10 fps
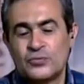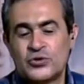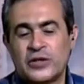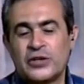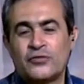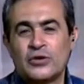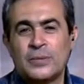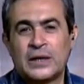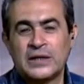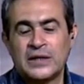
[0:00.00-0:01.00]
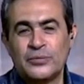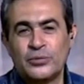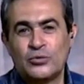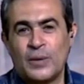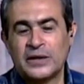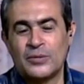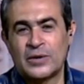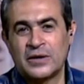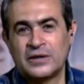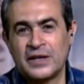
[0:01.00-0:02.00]
مشاهدينا في كل مكان اهلا بكم معنا
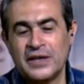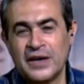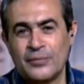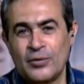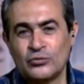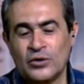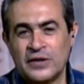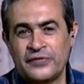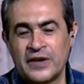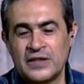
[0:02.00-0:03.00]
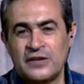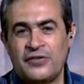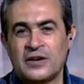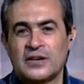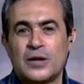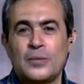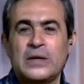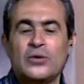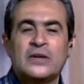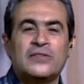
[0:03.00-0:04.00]
مره تانية موضوعنا في هذه الفقره كما
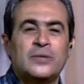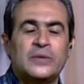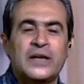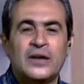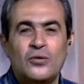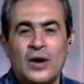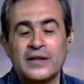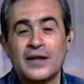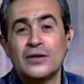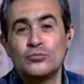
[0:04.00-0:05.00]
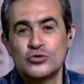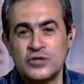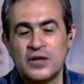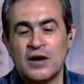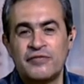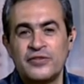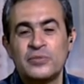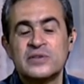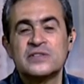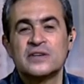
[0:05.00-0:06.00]
نوانا في البدايه هو عن الموسيقى في
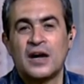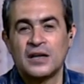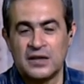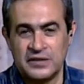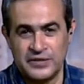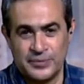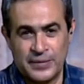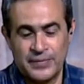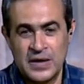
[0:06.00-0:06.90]
مصر القديمه